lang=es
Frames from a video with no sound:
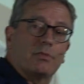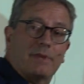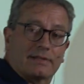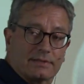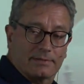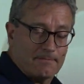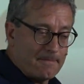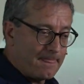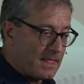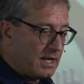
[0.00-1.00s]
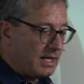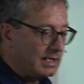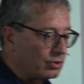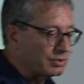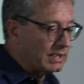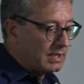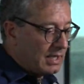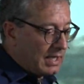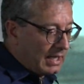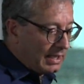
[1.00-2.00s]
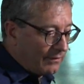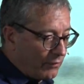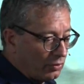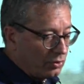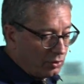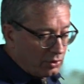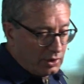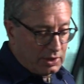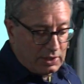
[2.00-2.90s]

por más. Entonces, en el fondo,